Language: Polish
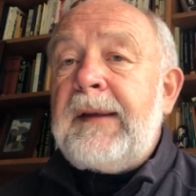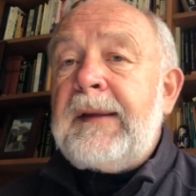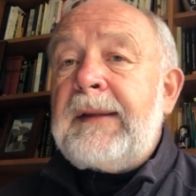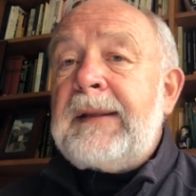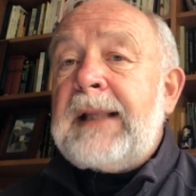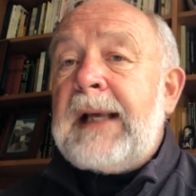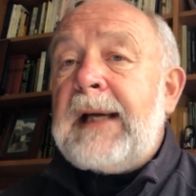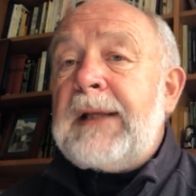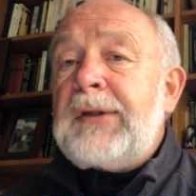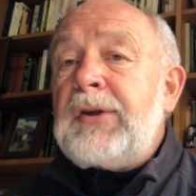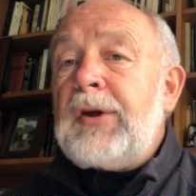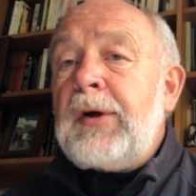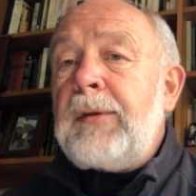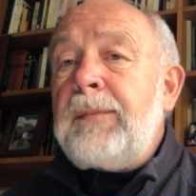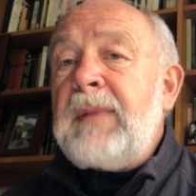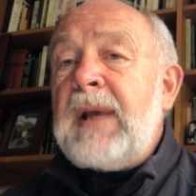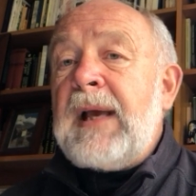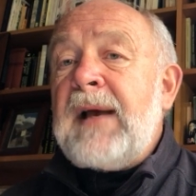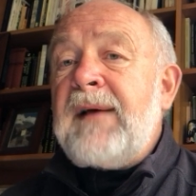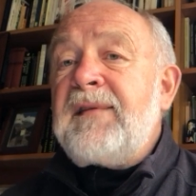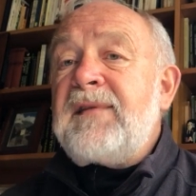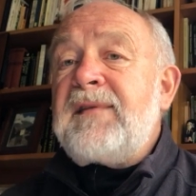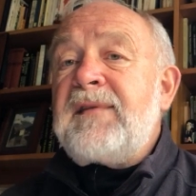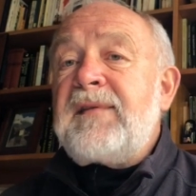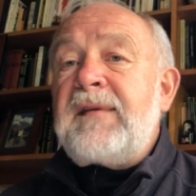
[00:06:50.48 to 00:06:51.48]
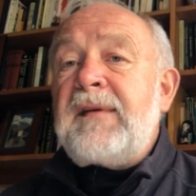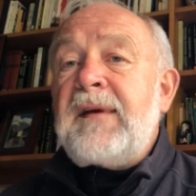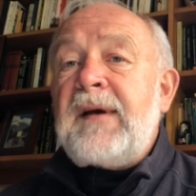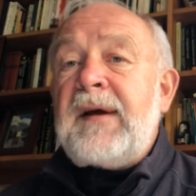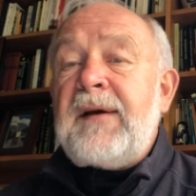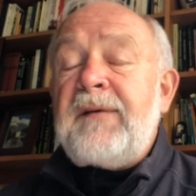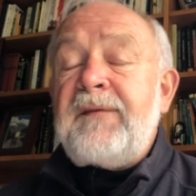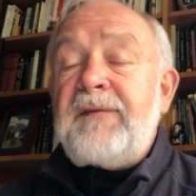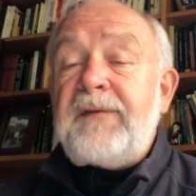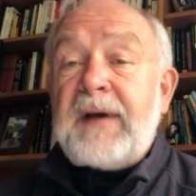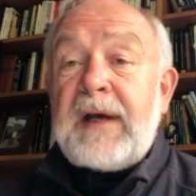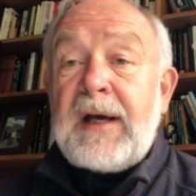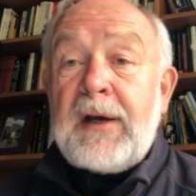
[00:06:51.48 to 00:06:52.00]
Natomiast
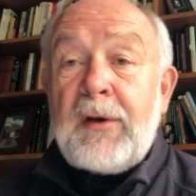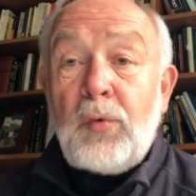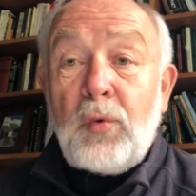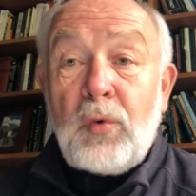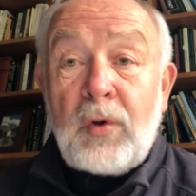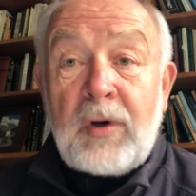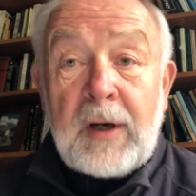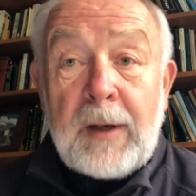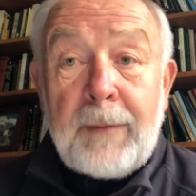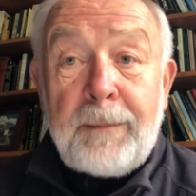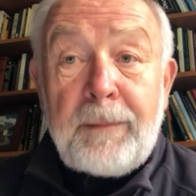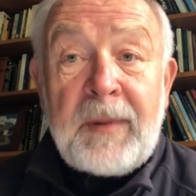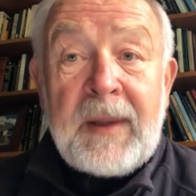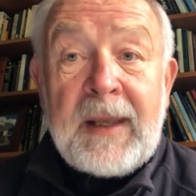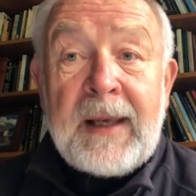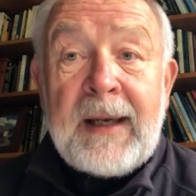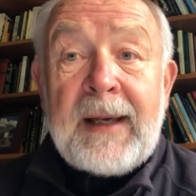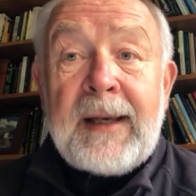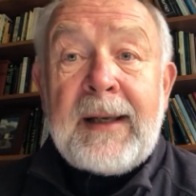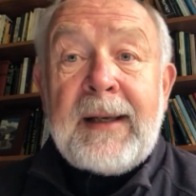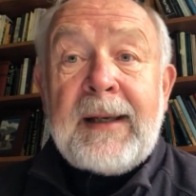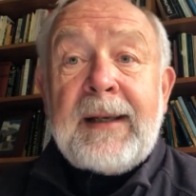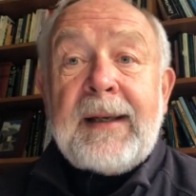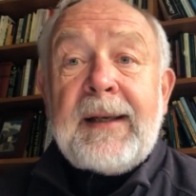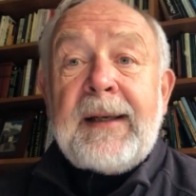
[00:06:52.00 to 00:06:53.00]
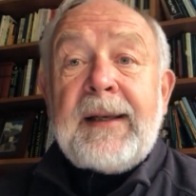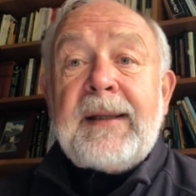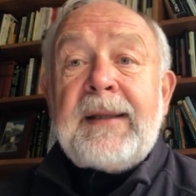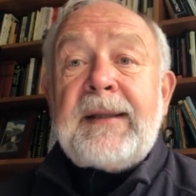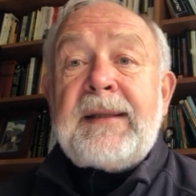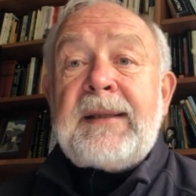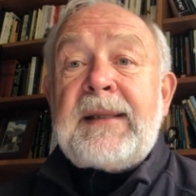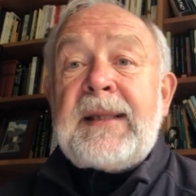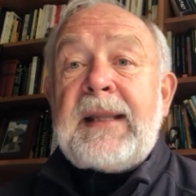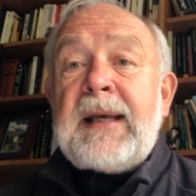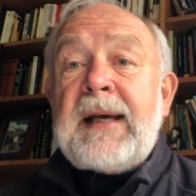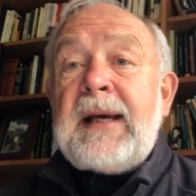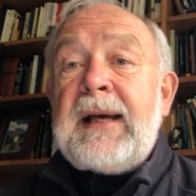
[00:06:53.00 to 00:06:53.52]
w Europie
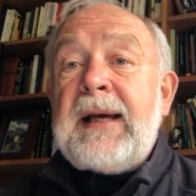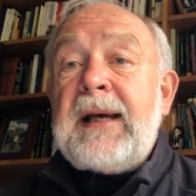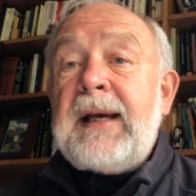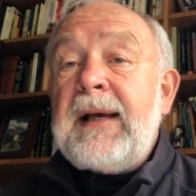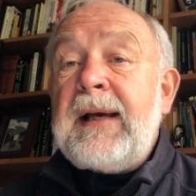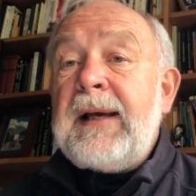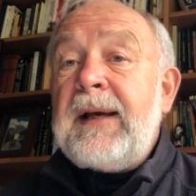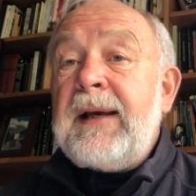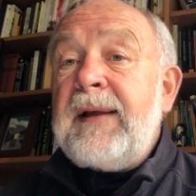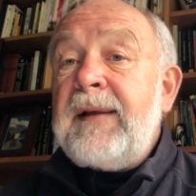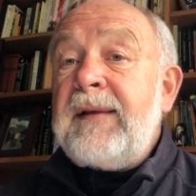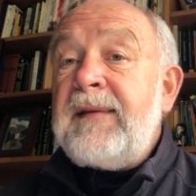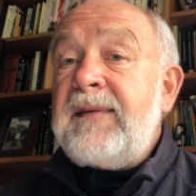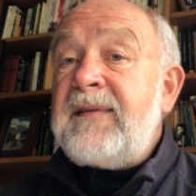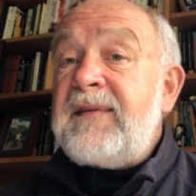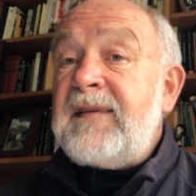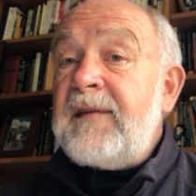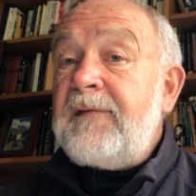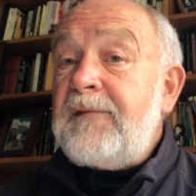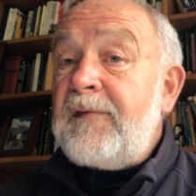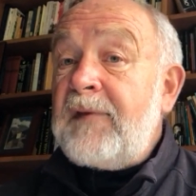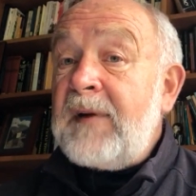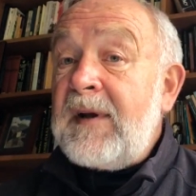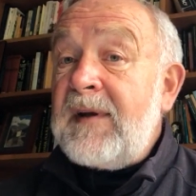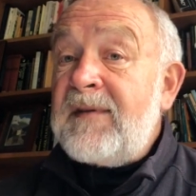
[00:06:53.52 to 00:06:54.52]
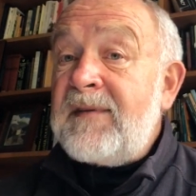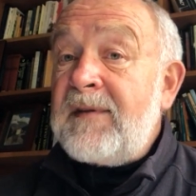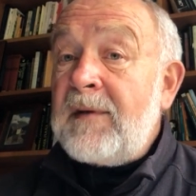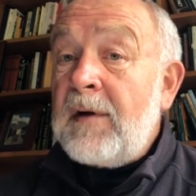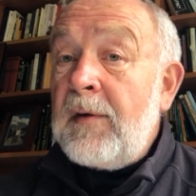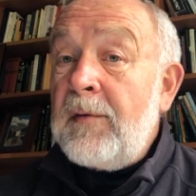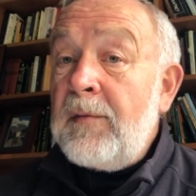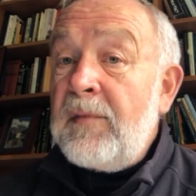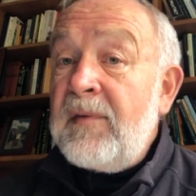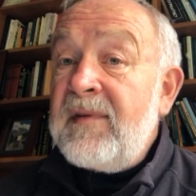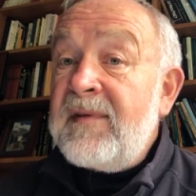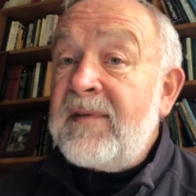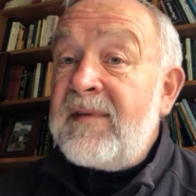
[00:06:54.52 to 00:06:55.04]
te cyfry
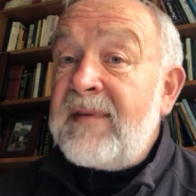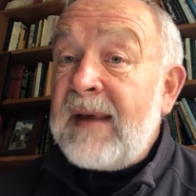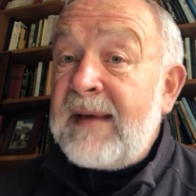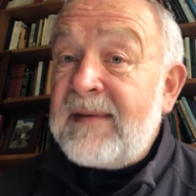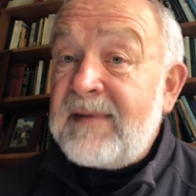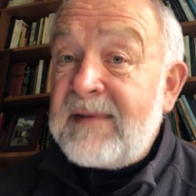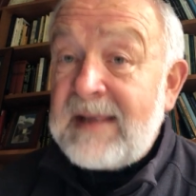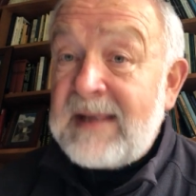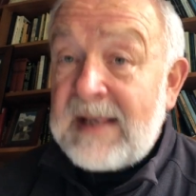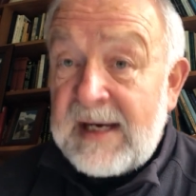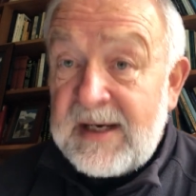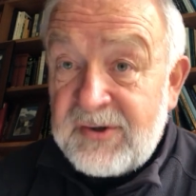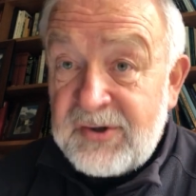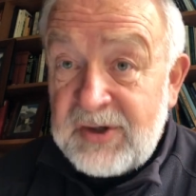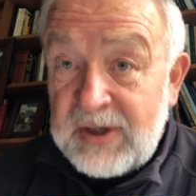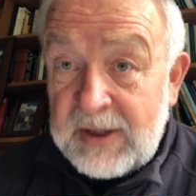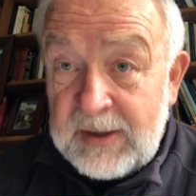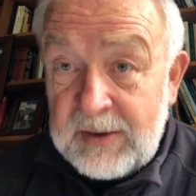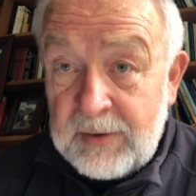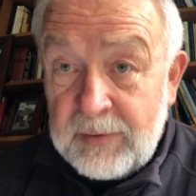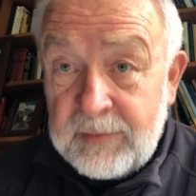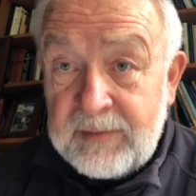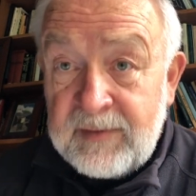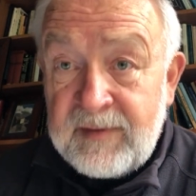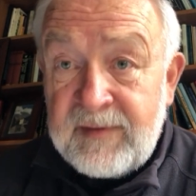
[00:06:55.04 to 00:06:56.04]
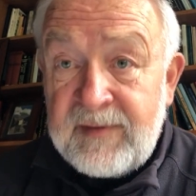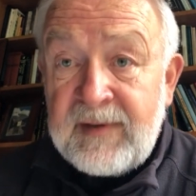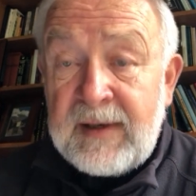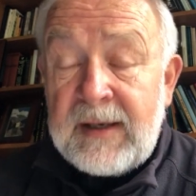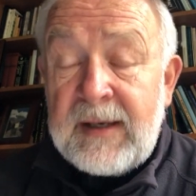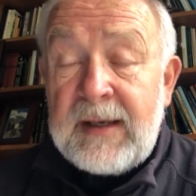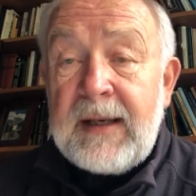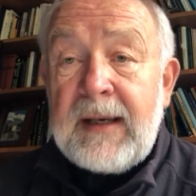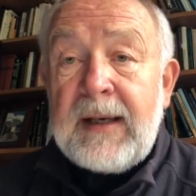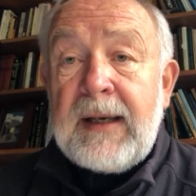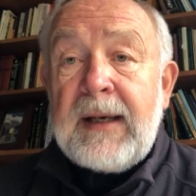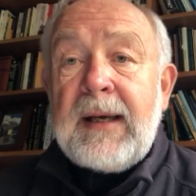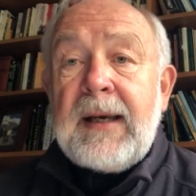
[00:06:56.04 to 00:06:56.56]
są
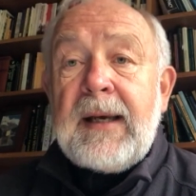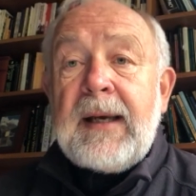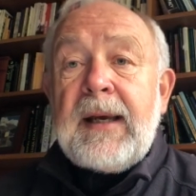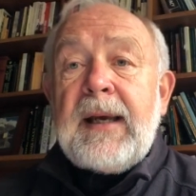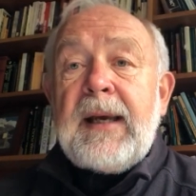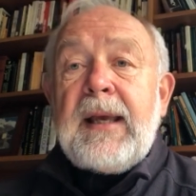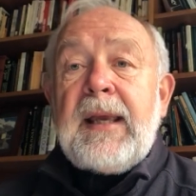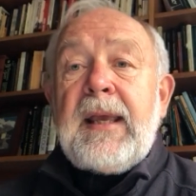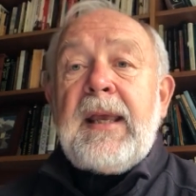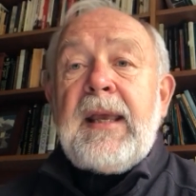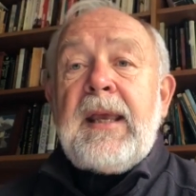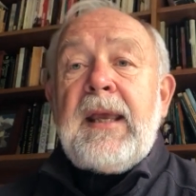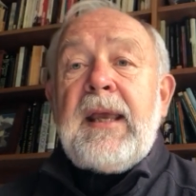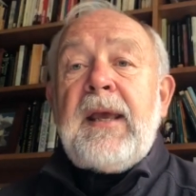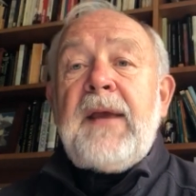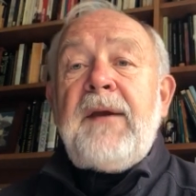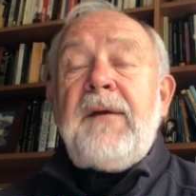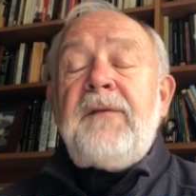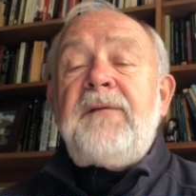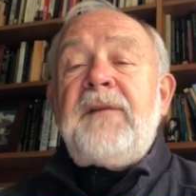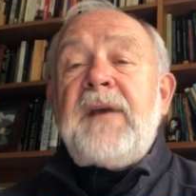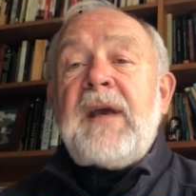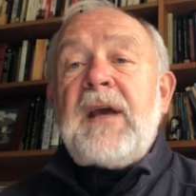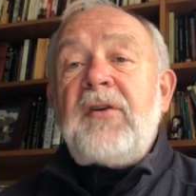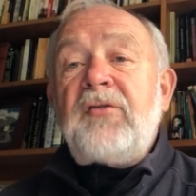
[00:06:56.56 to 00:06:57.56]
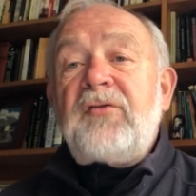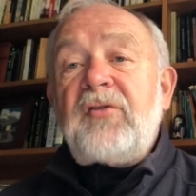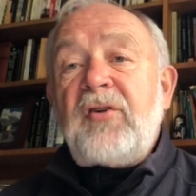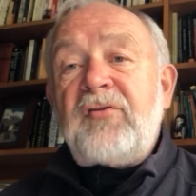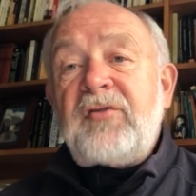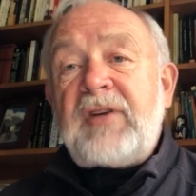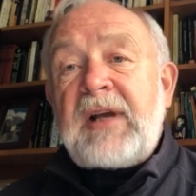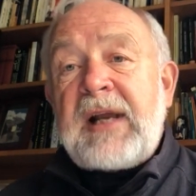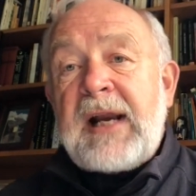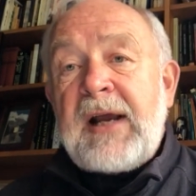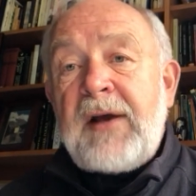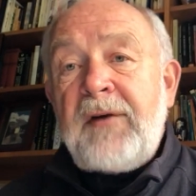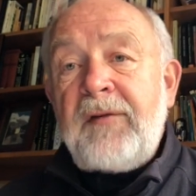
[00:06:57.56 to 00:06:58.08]
zastraszające i
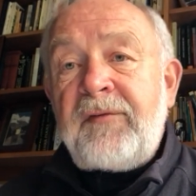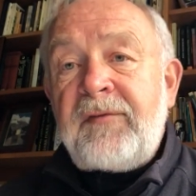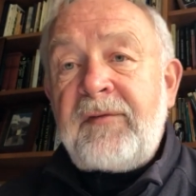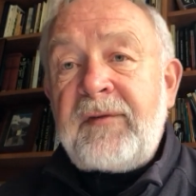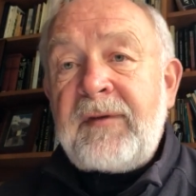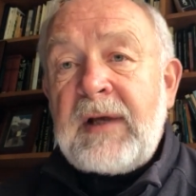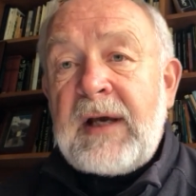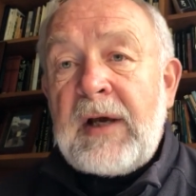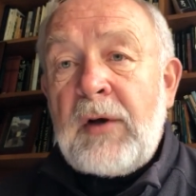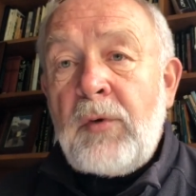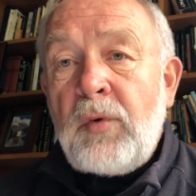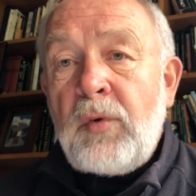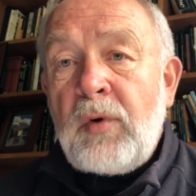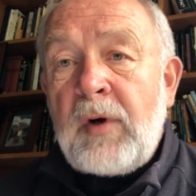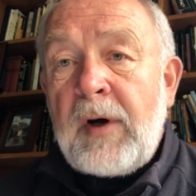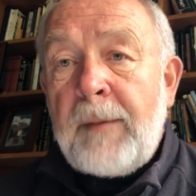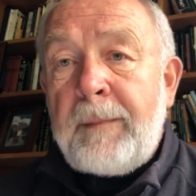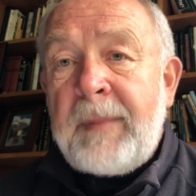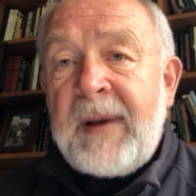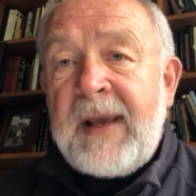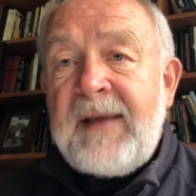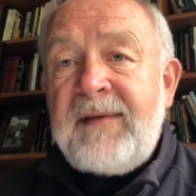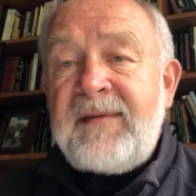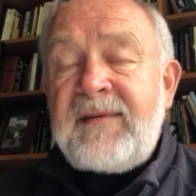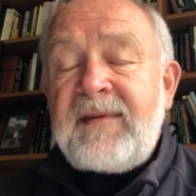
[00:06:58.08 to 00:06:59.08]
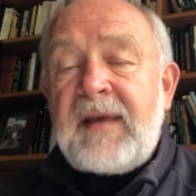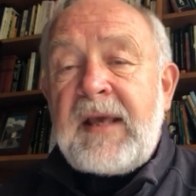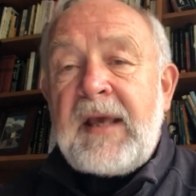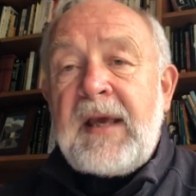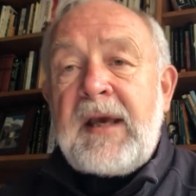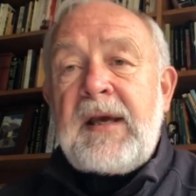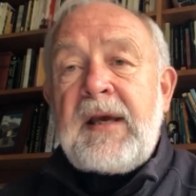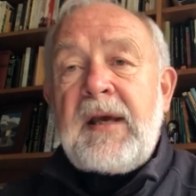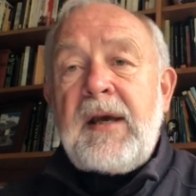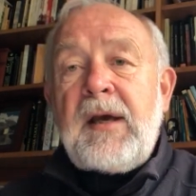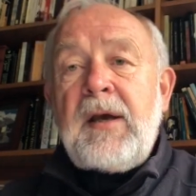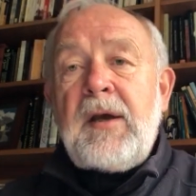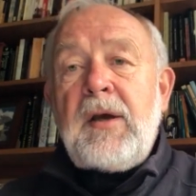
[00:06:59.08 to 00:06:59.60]
większość krajów
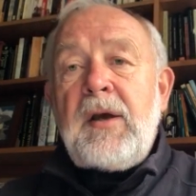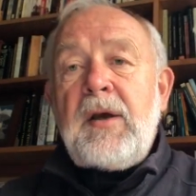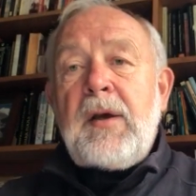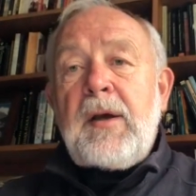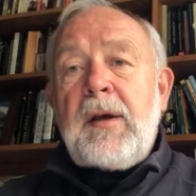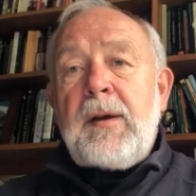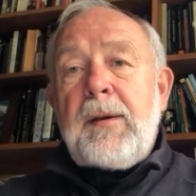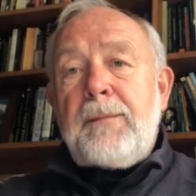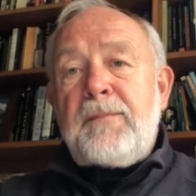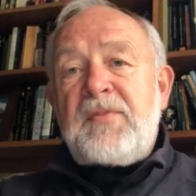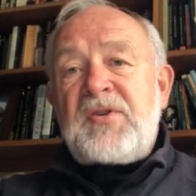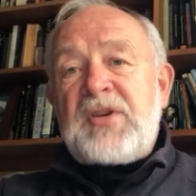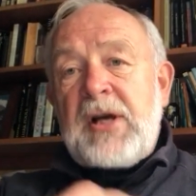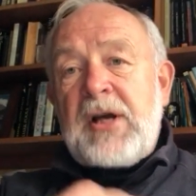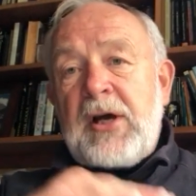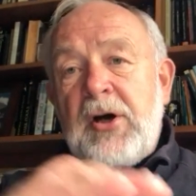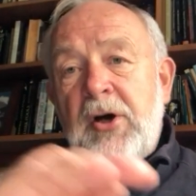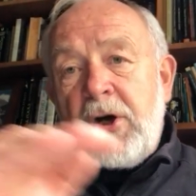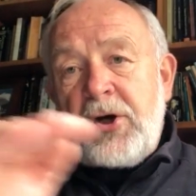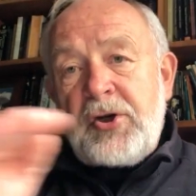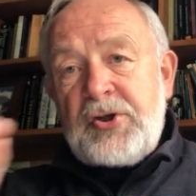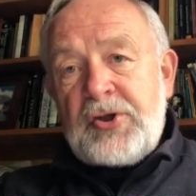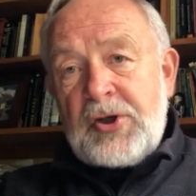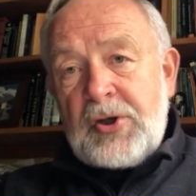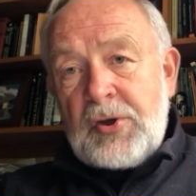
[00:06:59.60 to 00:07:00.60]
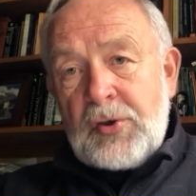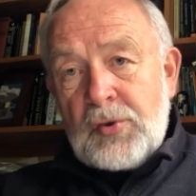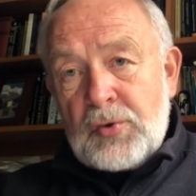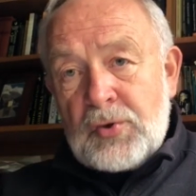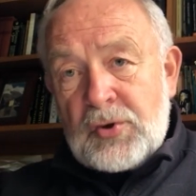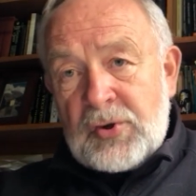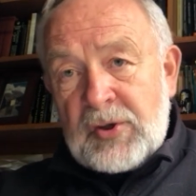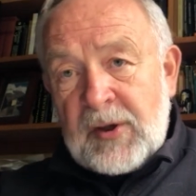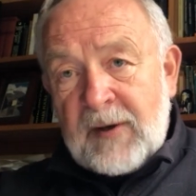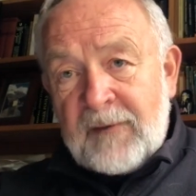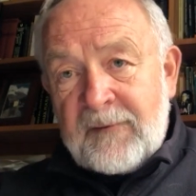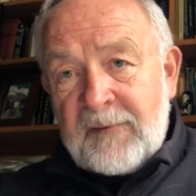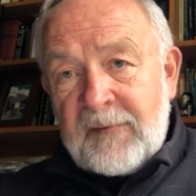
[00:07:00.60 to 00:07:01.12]
europejskich przechodzi
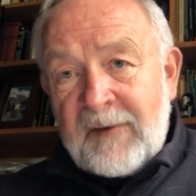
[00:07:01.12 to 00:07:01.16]
już do